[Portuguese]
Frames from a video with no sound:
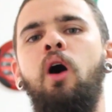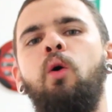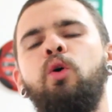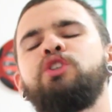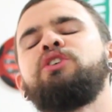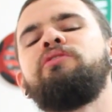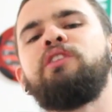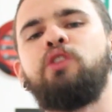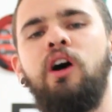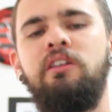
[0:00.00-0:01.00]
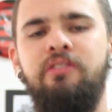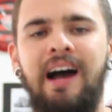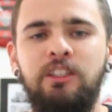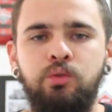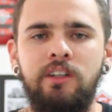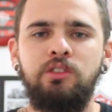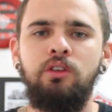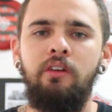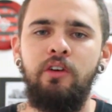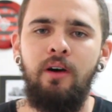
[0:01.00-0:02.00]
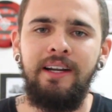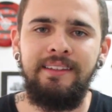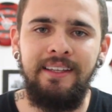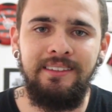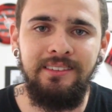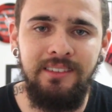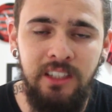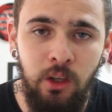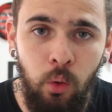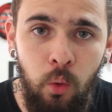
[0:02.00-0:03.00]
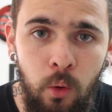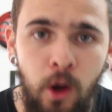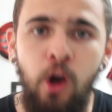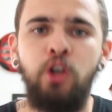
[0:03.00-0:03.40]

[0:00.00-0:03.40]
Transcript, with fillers: Hoje, Vitória e Vasco às 9h45.